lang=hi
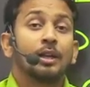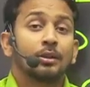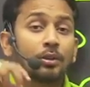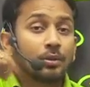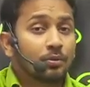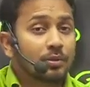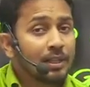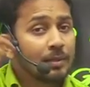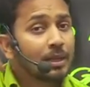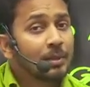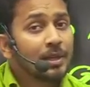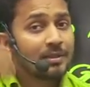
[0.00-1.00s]
क्योंकि उसके
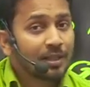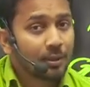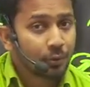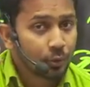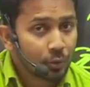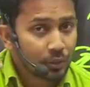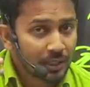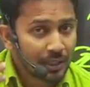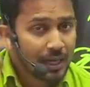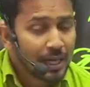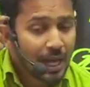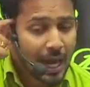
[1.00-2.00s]
मन में एक संकोच है
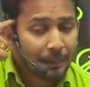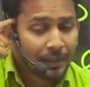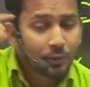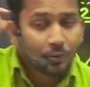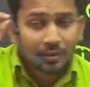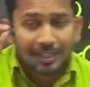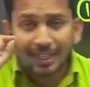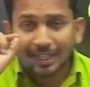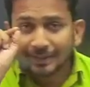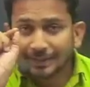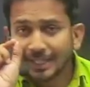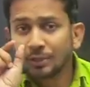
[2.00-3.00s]
आपने उसके
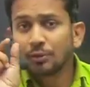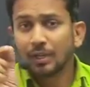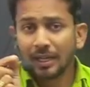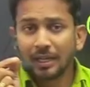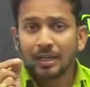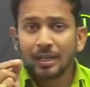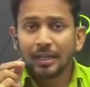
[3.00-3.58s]
अंदर जो है